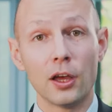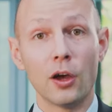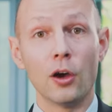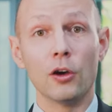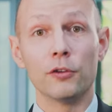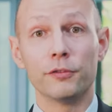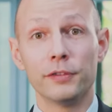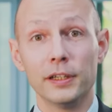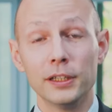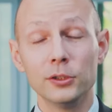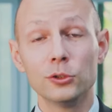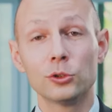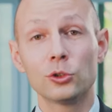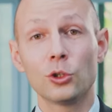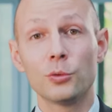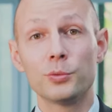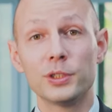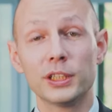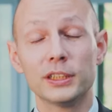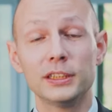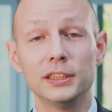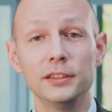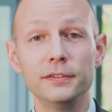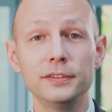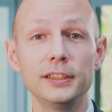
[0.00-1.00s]
Enfin, notre
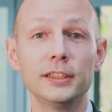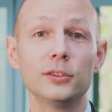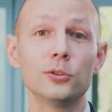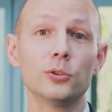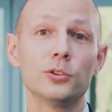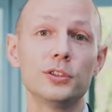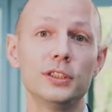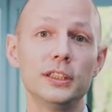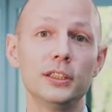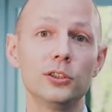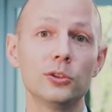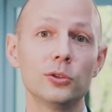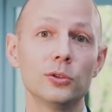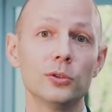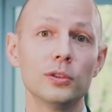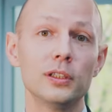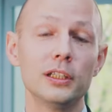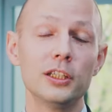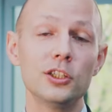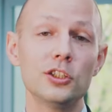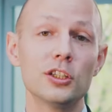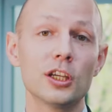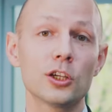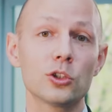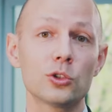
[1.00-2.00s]
objectif, c'est aussi que
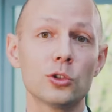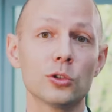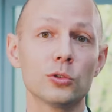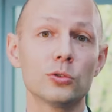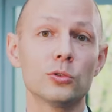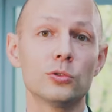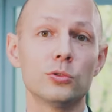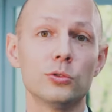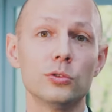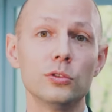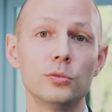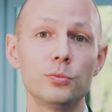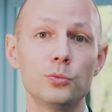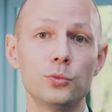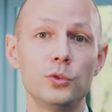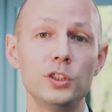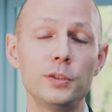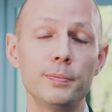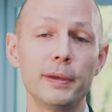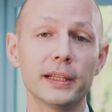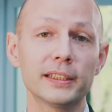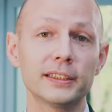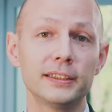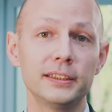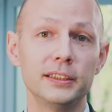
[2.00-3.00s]
les chercheurs du Sud
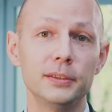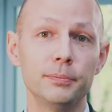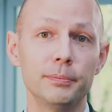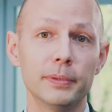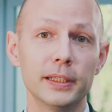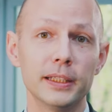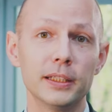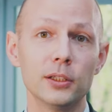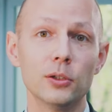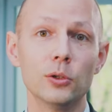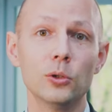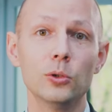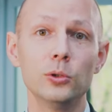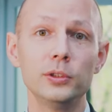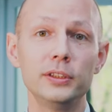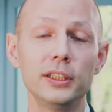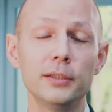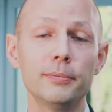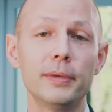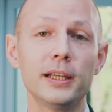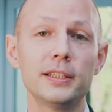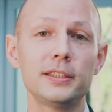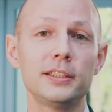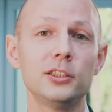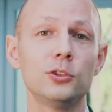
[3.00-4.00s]
puissent participer aux
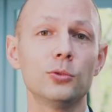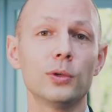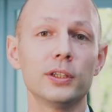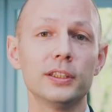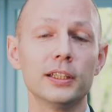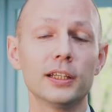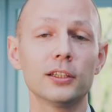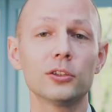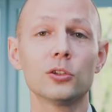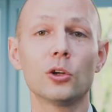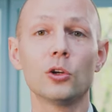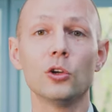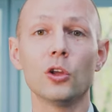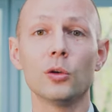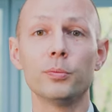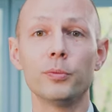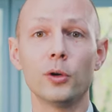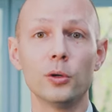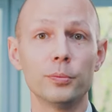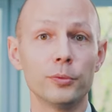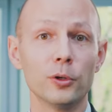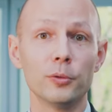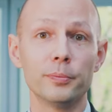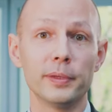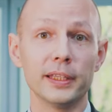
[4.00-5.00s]
débats citoyens dans leur
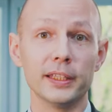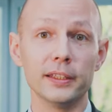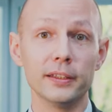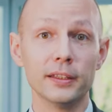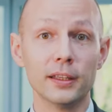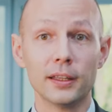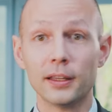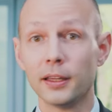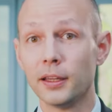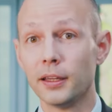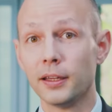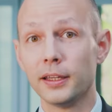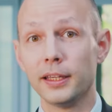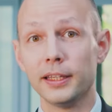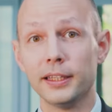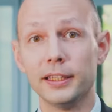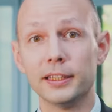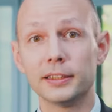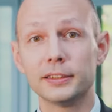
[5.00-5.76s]
propre pays, et